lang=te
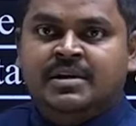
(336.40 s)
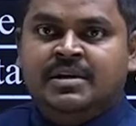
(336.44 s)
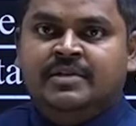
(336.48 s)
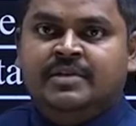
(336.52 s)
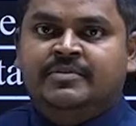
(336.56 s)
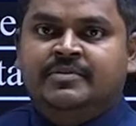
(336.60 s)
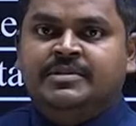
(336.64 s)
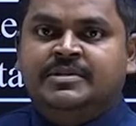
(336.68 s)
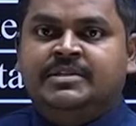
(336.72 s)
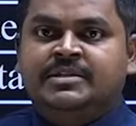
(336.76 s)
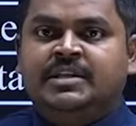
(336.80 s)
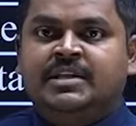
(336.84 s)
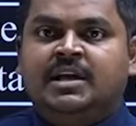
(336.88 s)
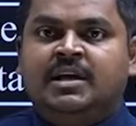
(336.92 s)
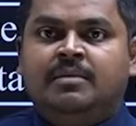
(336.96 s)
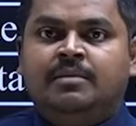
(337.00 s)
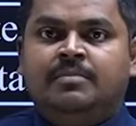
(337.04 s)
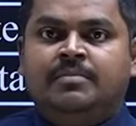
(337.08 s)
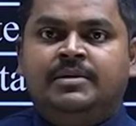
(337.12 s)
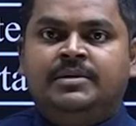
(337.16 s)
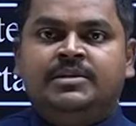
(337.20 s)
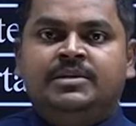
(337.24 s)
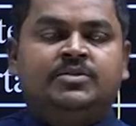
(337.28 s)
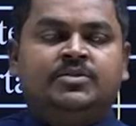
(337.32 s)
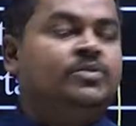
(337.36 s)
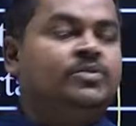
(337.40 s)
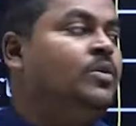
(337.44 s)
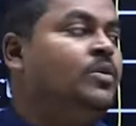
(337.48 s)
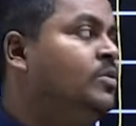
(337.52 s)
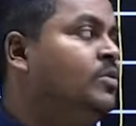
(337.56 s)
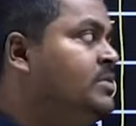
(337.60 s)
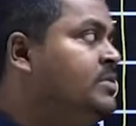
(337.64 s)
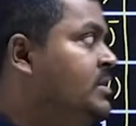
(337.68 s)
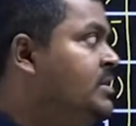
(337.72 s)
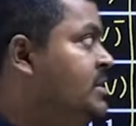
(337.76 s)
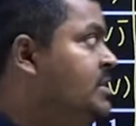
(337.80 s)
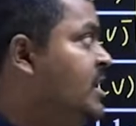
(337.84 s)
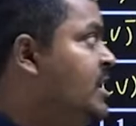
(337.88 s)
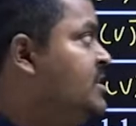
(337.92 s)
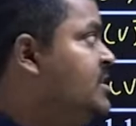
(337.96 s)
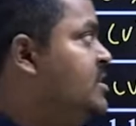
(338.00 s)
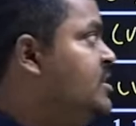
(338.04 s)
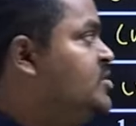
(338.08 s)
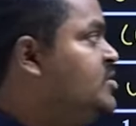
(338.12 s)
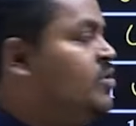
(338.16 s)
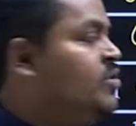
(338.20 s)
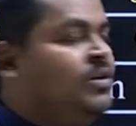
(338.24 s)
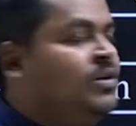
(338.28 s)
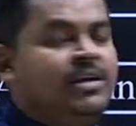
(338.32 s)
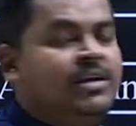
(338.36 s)
రివిజన్ అయితే కంప్లీట్ చేసుకున్నాం ఒకసారి చెక్
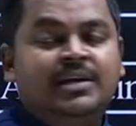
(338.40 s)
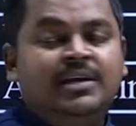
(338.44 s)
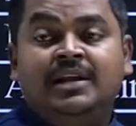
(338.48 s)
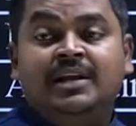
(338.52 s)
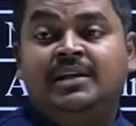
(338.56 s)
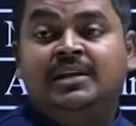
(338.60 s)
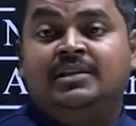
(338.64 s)
చేసుకోండి